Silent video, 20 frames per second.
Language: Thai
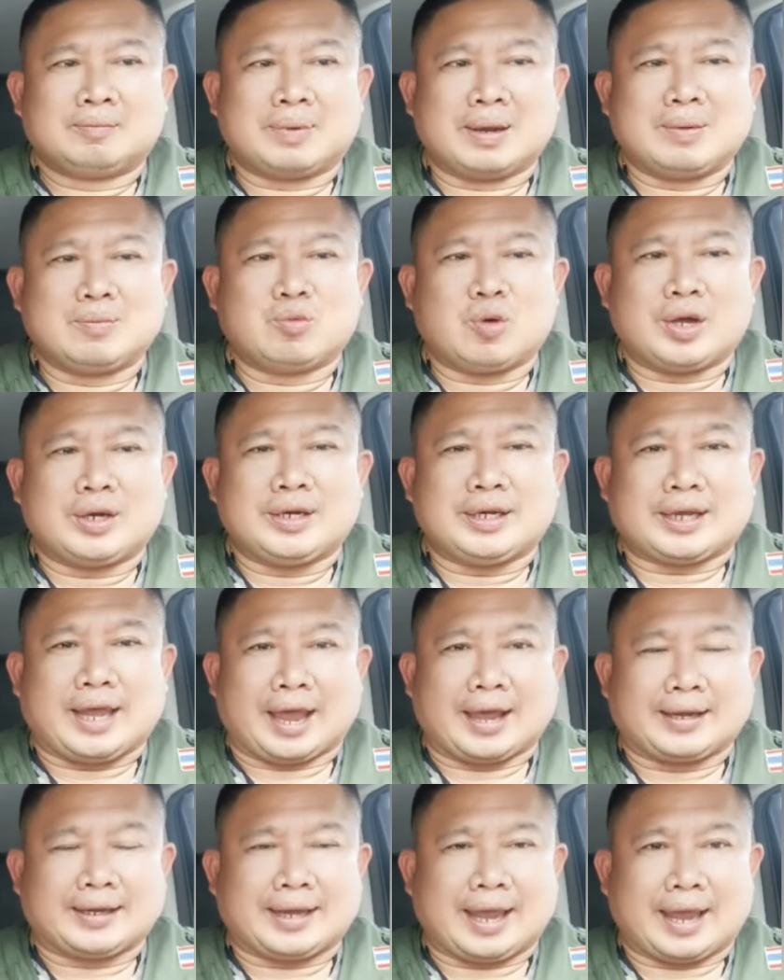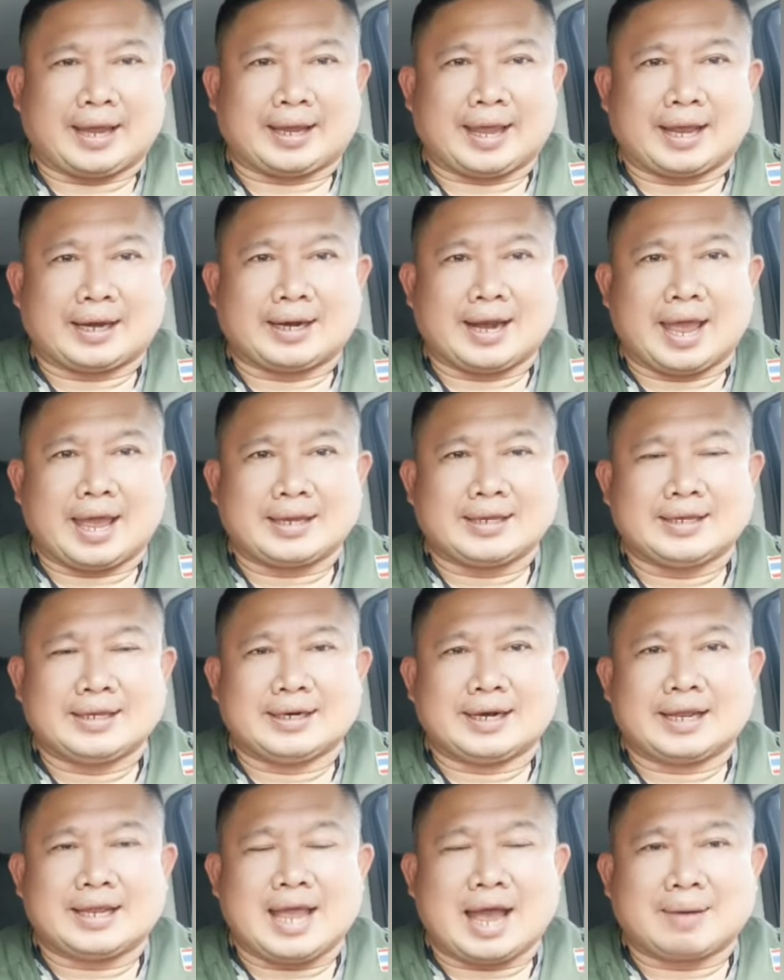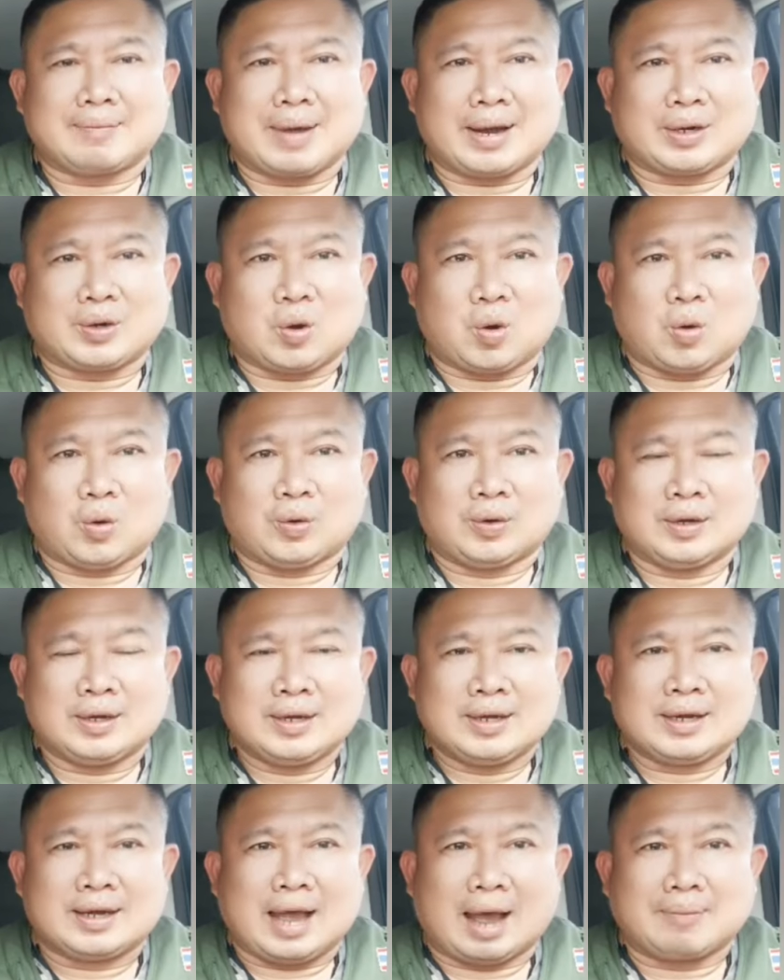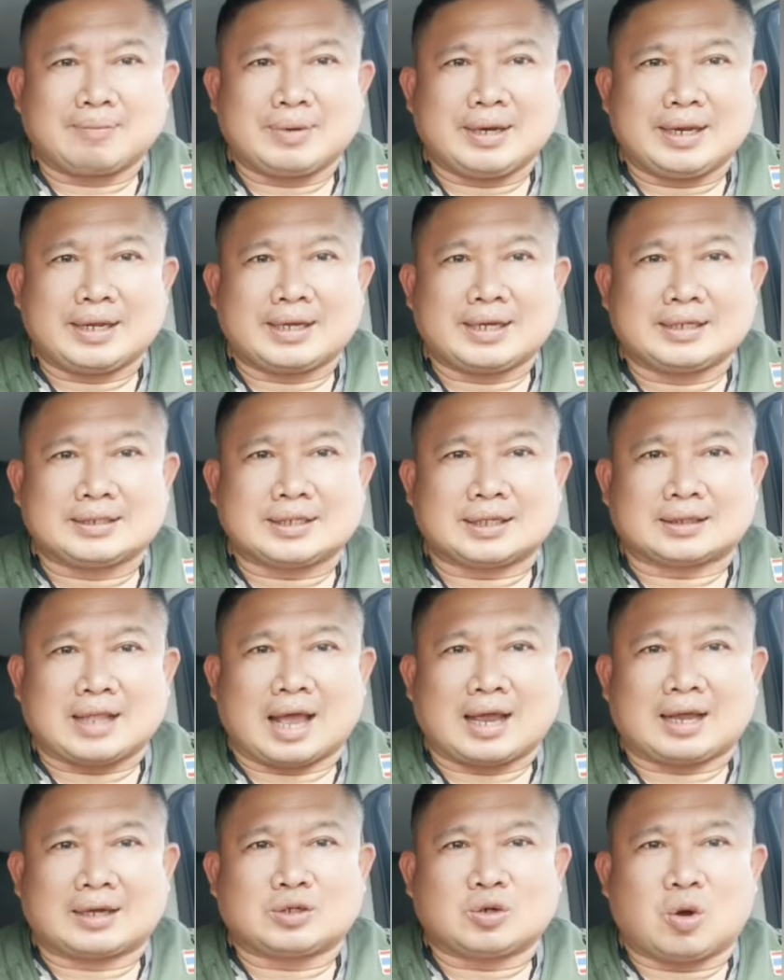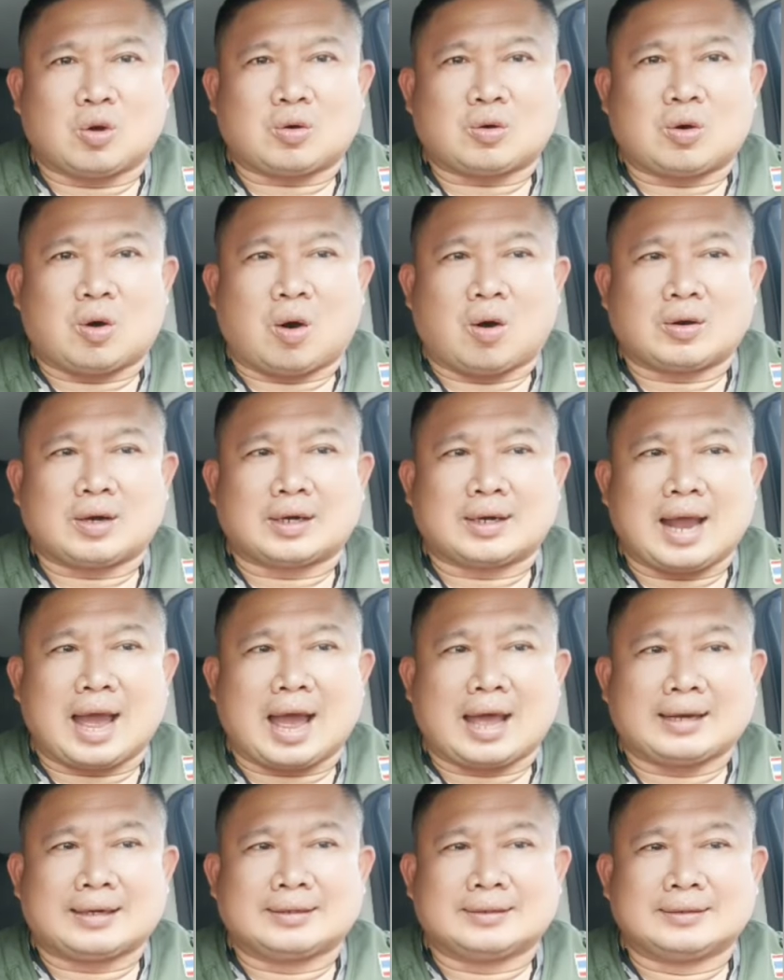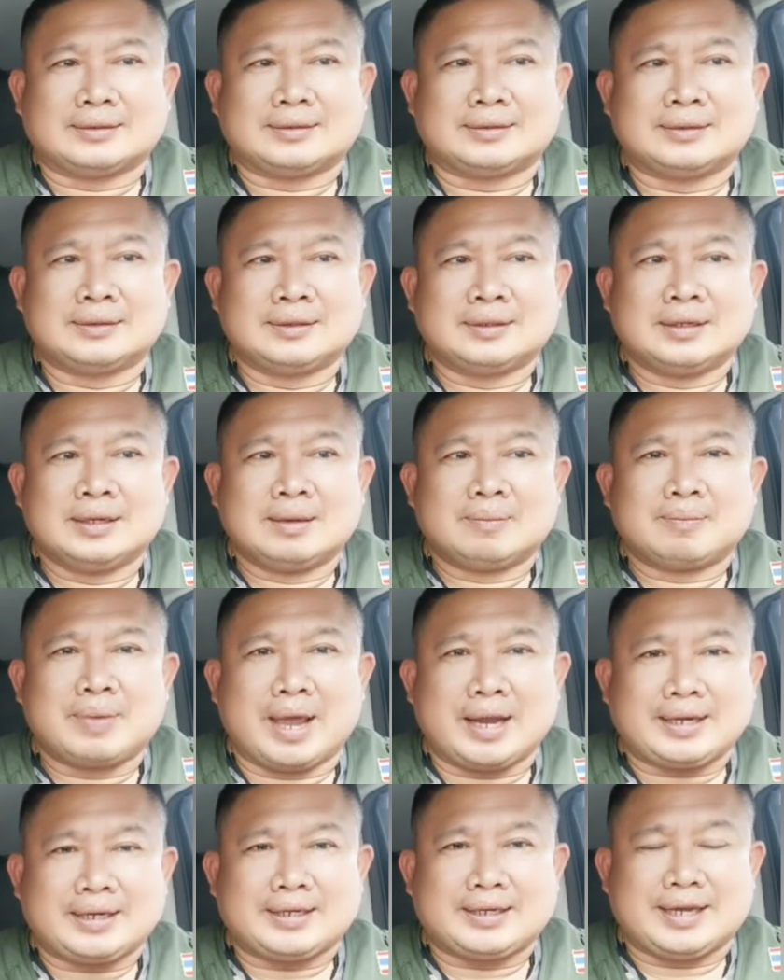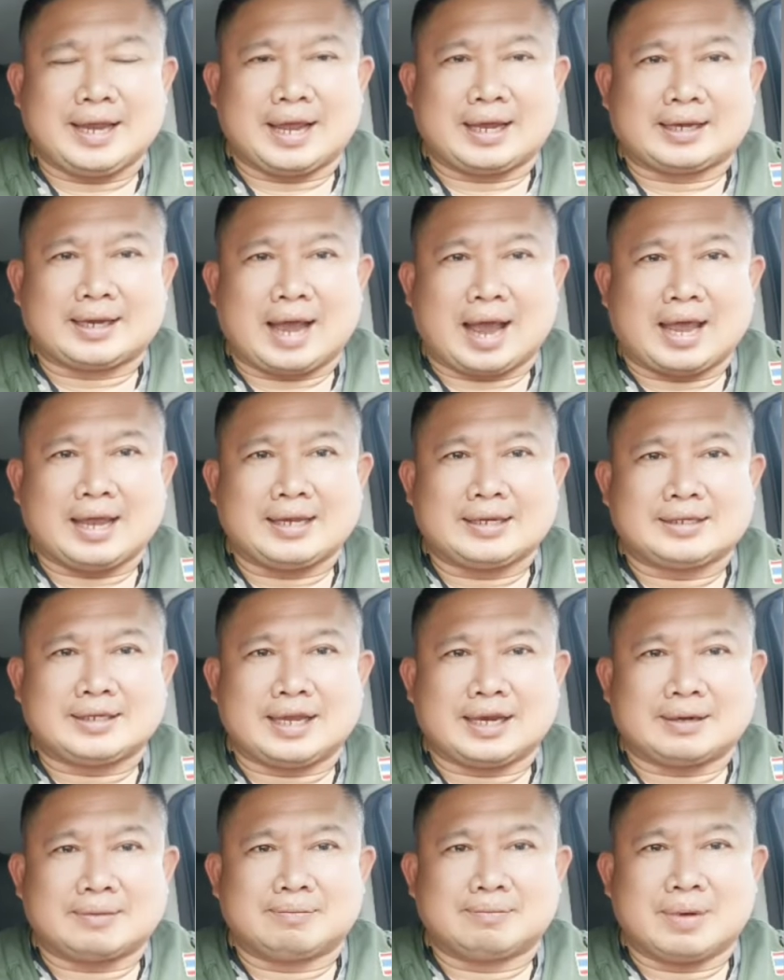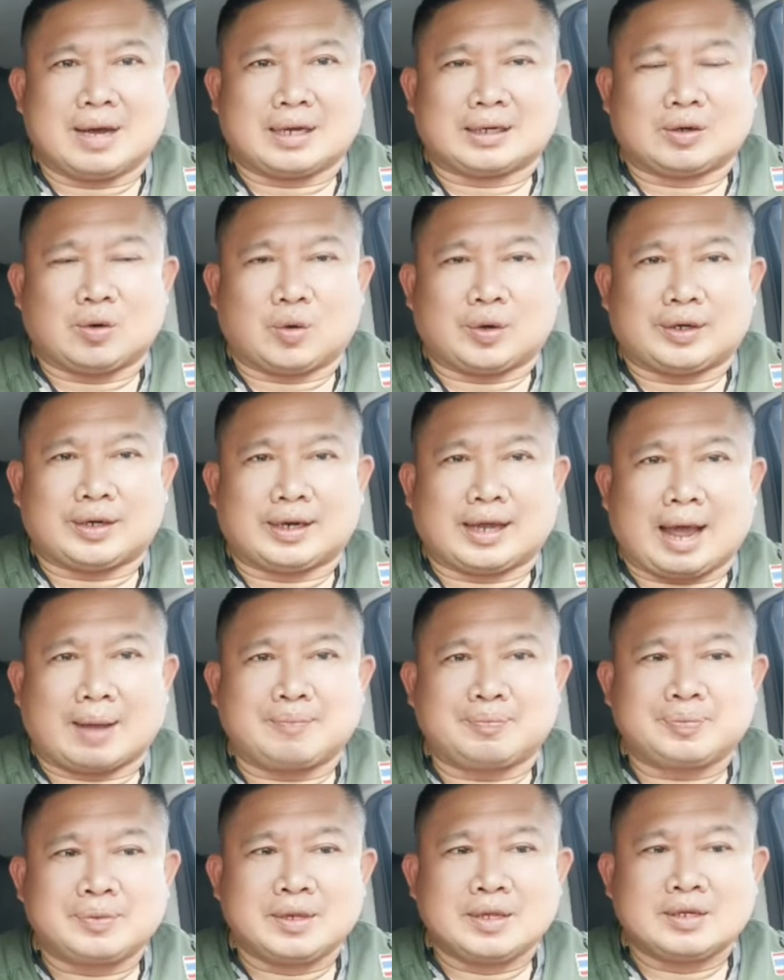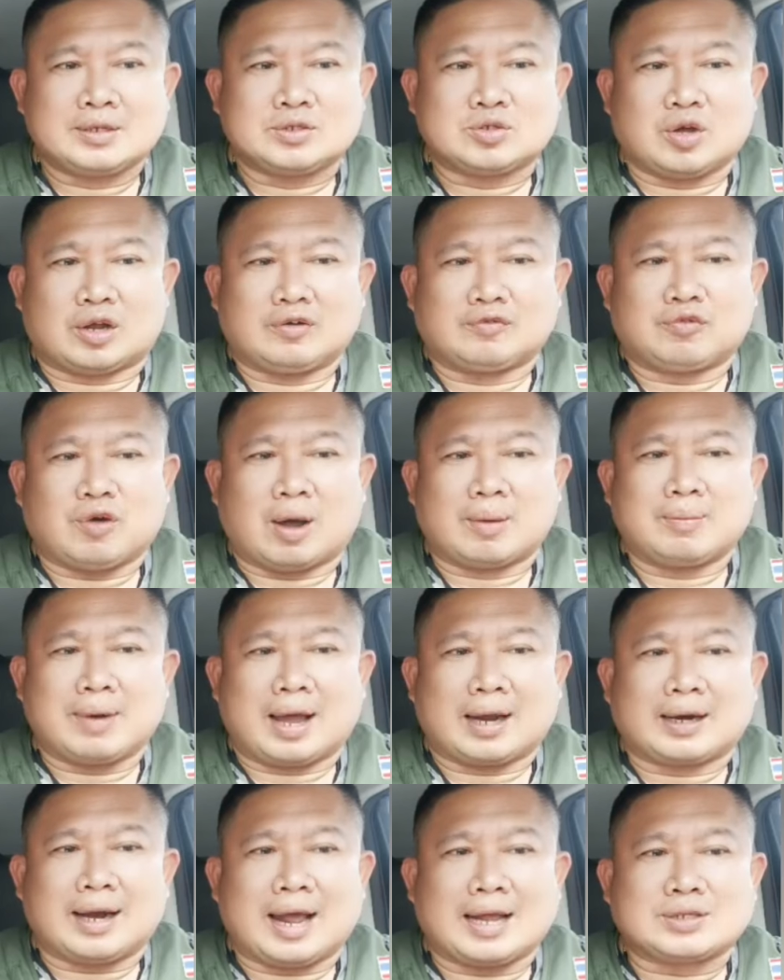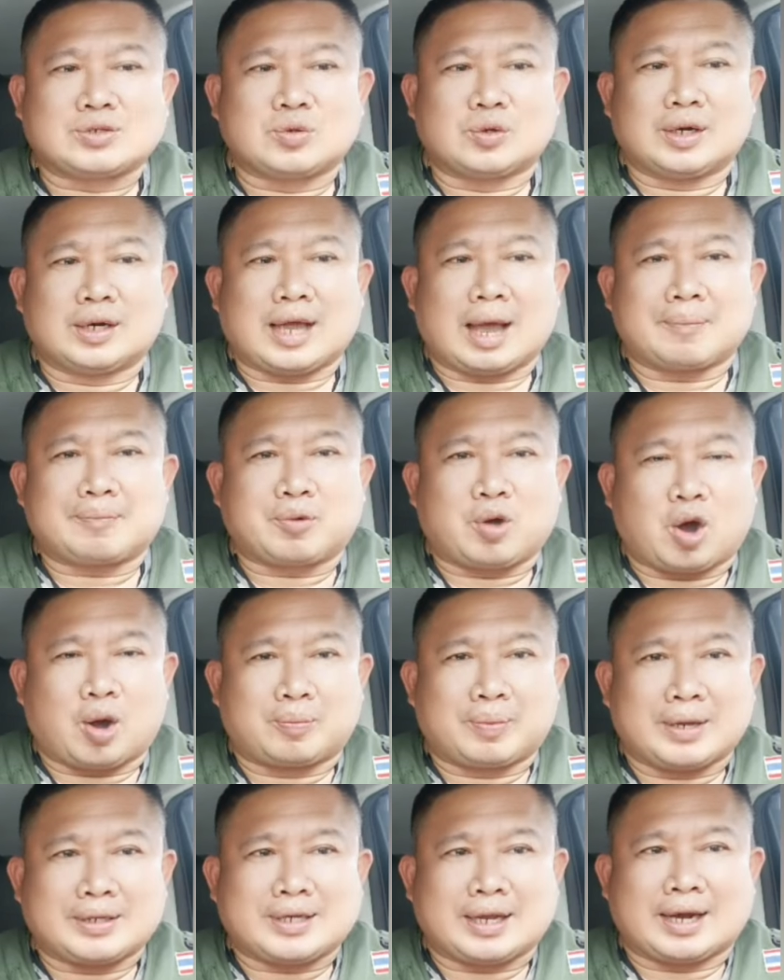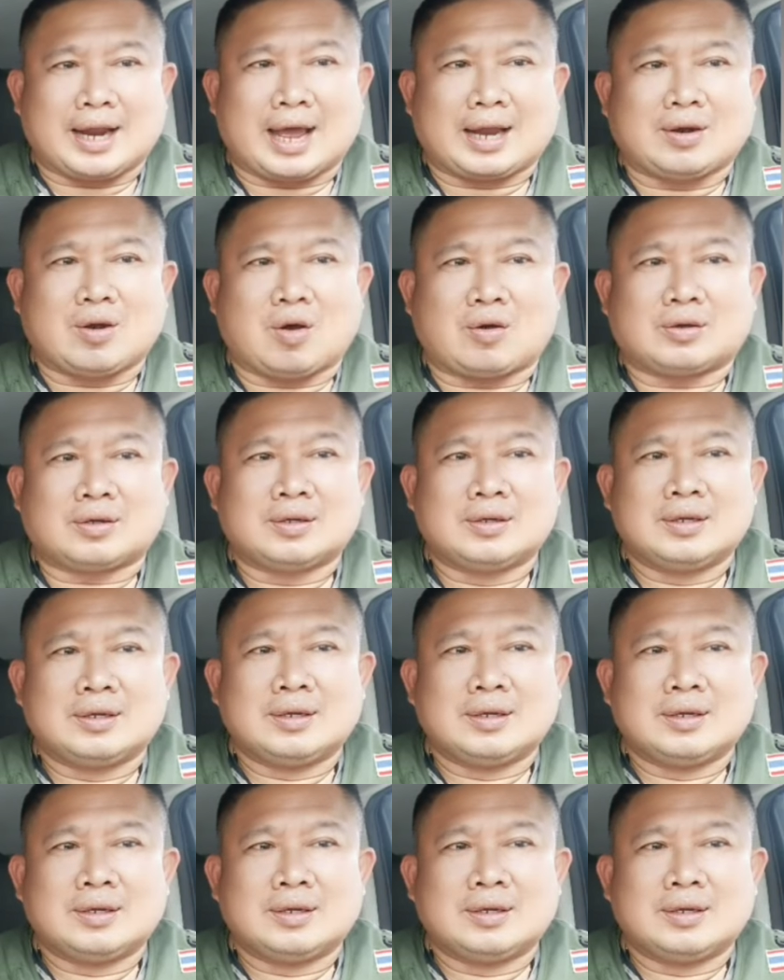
เป็นมวยที่แข็งแกร่งแข็งแรงยืนระยะมั่นคง ครับนี่คือสไตล์การชกของทางด้าน เพชรเกียงไก่จิตเมืองนนท์นะครับ ส่วนฟอร์มหลังล่าสุดนะครับก็ไปชนะนก